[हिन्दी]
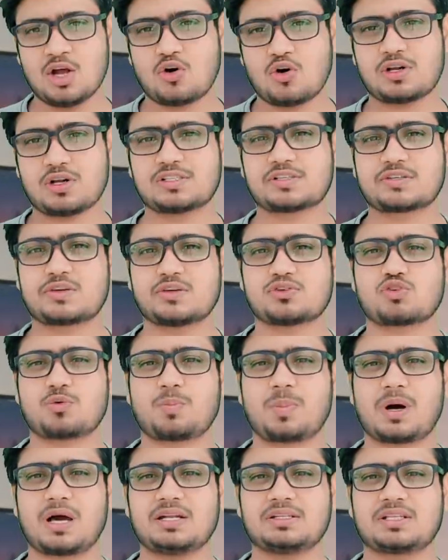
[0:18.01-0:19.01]
और इसकी
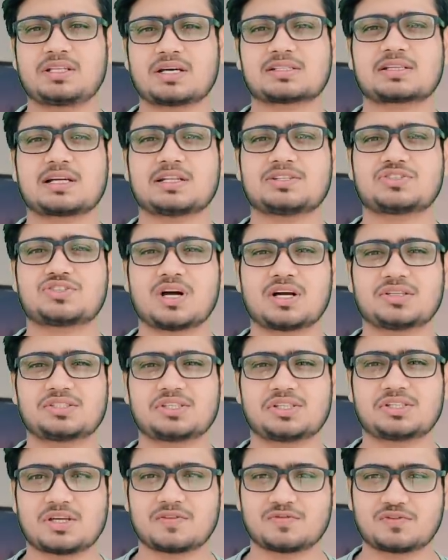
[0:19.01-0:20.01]
सुपारी दरअसल
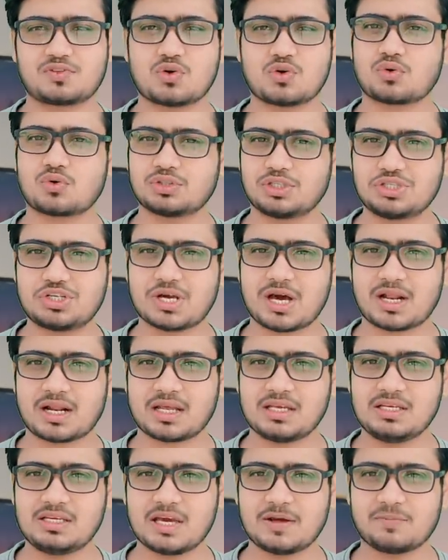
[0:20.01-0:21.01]
जांच एजेंसियों को दी जा
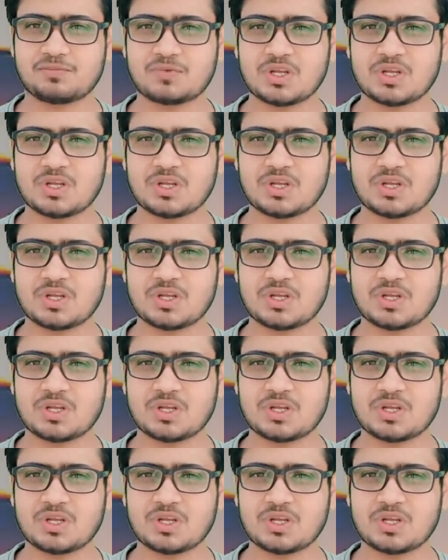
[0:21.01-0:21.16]
रही है